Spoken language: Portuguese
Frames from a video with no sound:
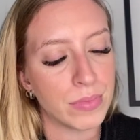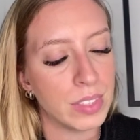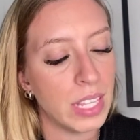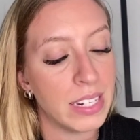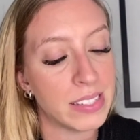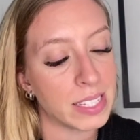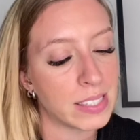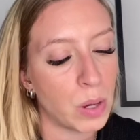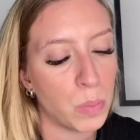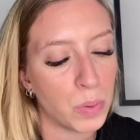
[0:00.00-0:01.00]

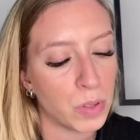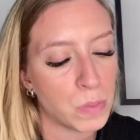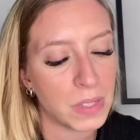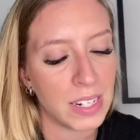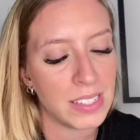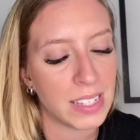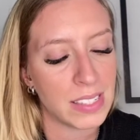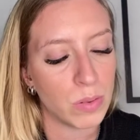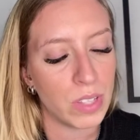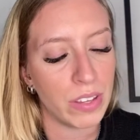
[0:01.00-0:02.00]
indenização por
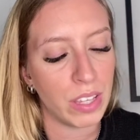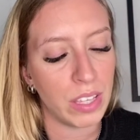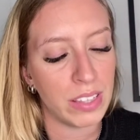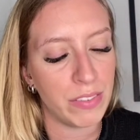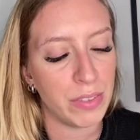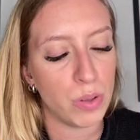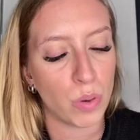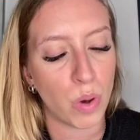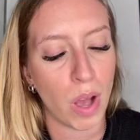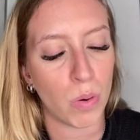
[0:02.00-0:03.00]
hospitalização de,
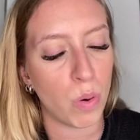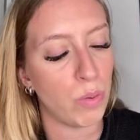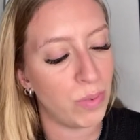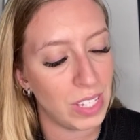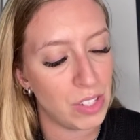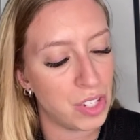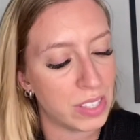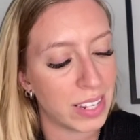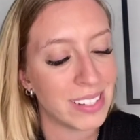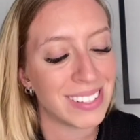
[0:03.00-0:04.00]
devido ao Covid,
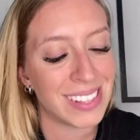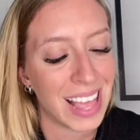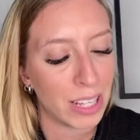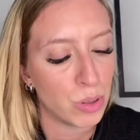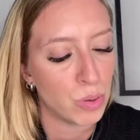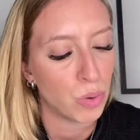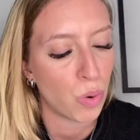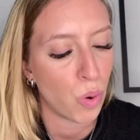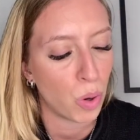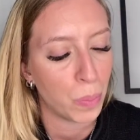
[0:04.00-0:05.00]
translado do
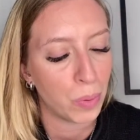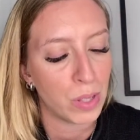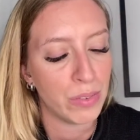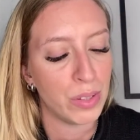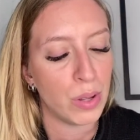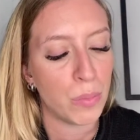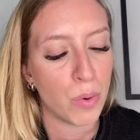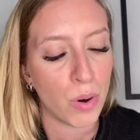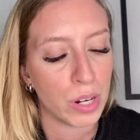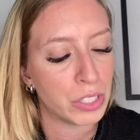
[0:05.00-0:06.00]
corpo devido à
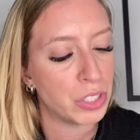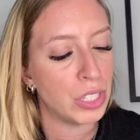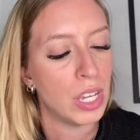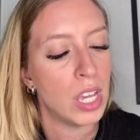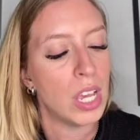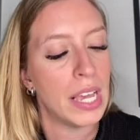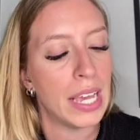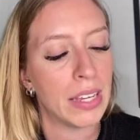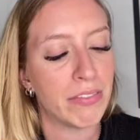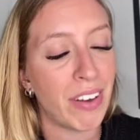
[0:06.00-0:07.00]
morte,
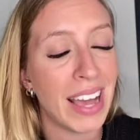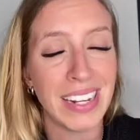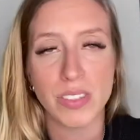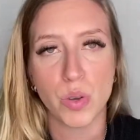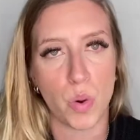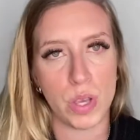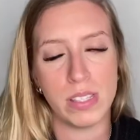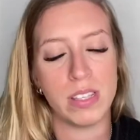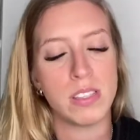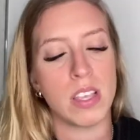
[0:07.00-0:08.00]
várias
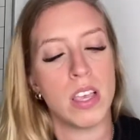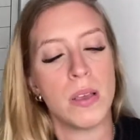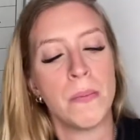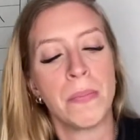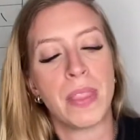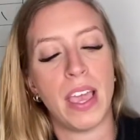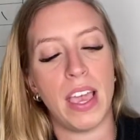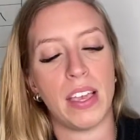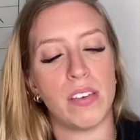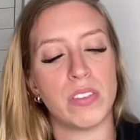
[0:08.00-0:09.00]
coisas
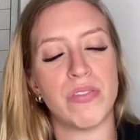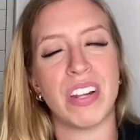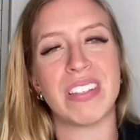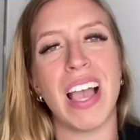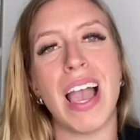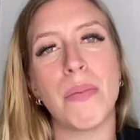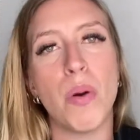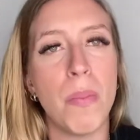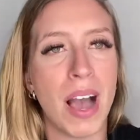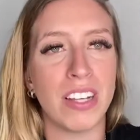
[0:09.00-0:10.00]
é, que você fala assim, ah, é
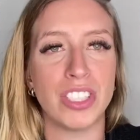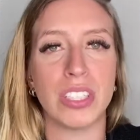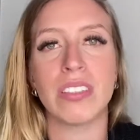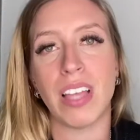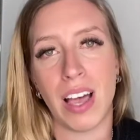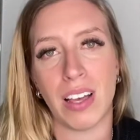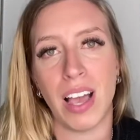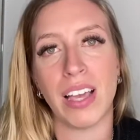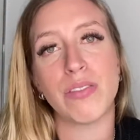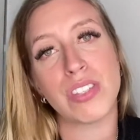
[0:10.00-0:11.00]
bobagem, tá.
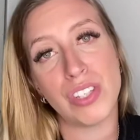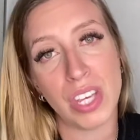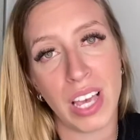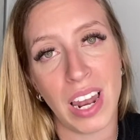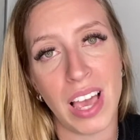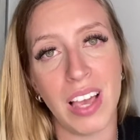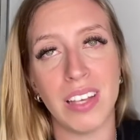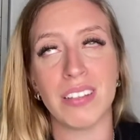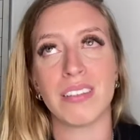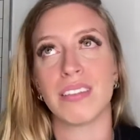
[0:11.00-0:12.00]
Aí você chega
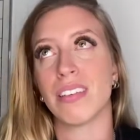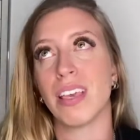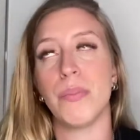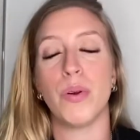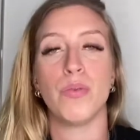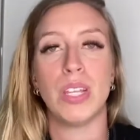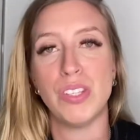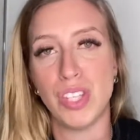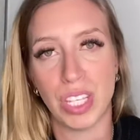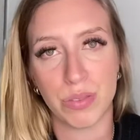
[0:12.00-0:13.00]
lá, quebrou um
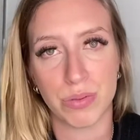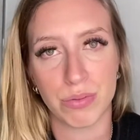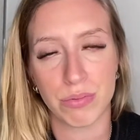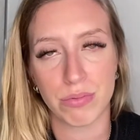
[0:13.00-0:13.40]
dedinho.